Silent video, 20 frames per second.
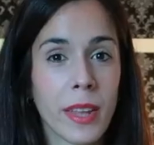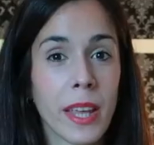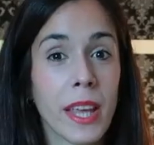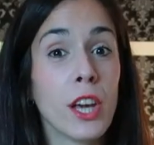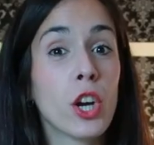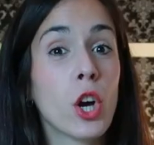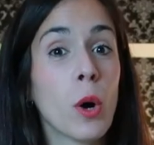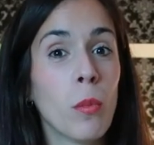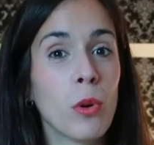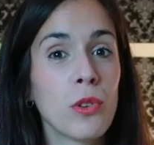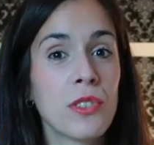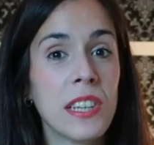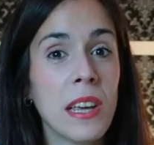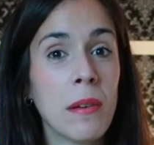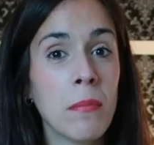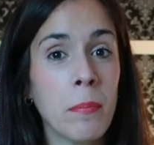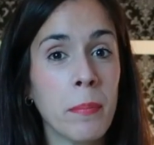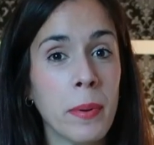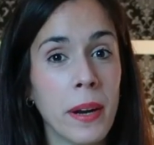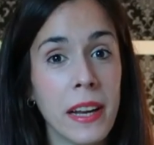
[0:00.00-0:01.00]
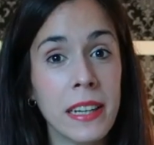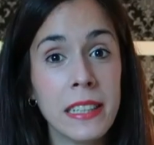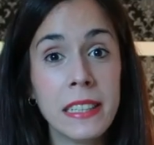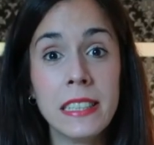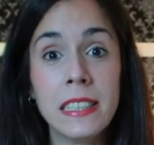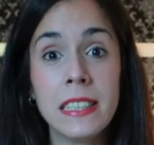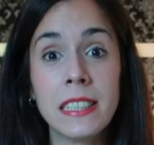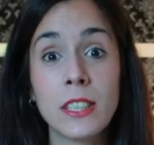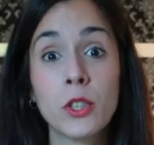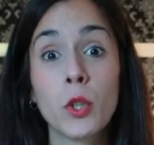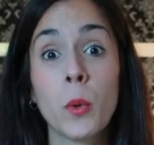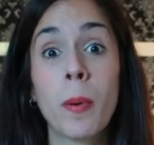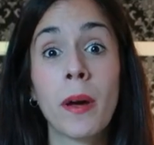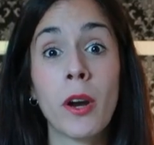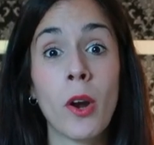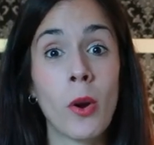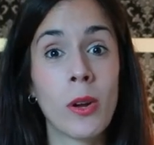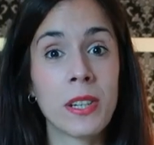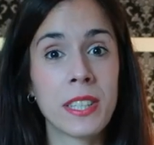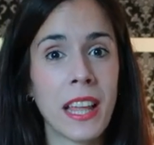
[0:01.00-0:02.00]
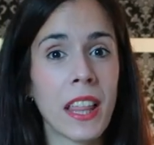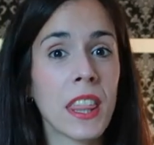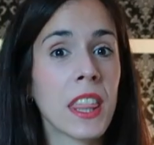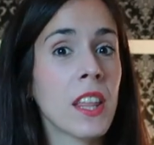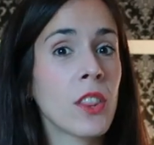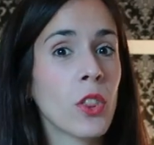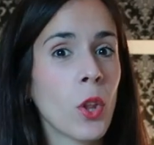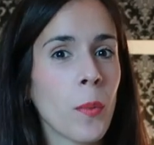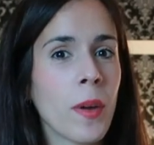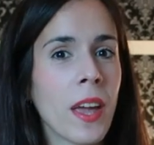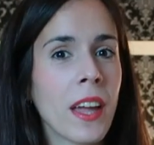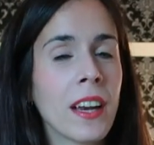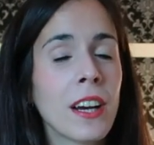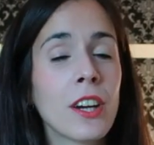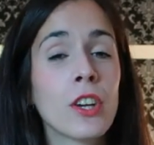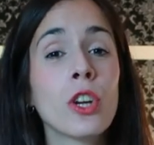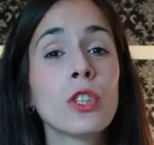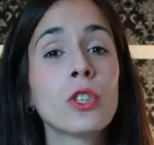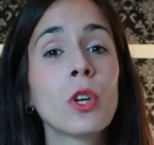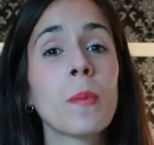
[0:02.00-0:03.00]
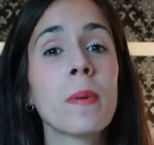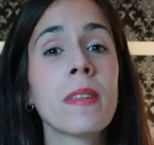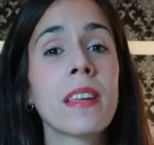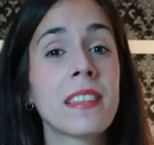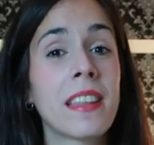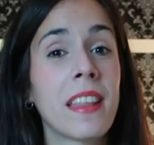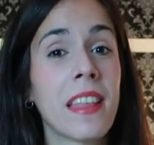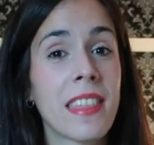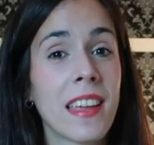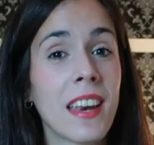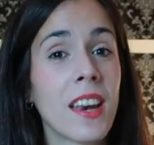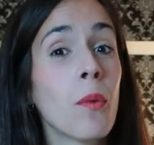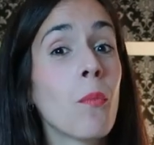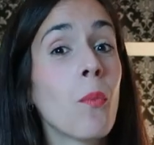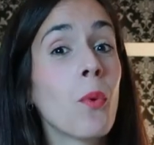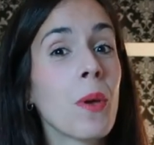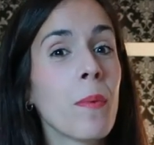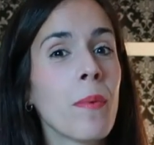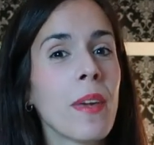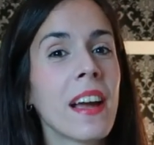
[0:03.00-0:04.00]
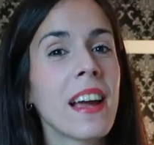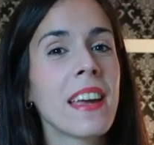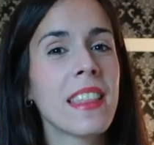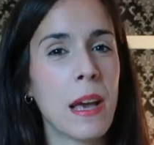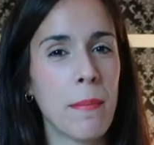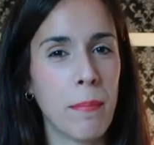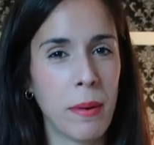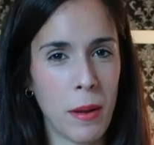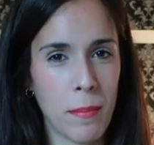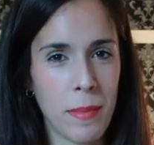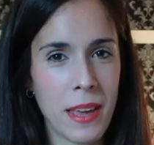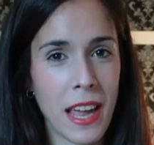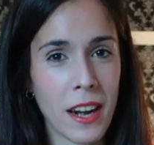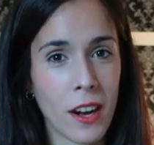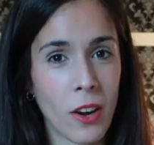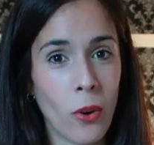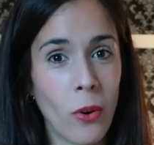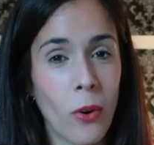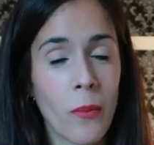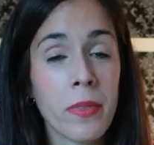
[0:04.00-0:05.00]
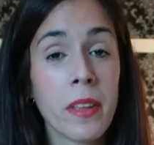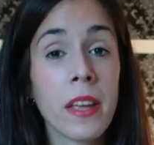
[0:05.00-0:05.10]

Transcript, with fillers: Y como siempre, si tu perro lo está haciendo bien, no te olvides de decirle muy bien y de premiarlo.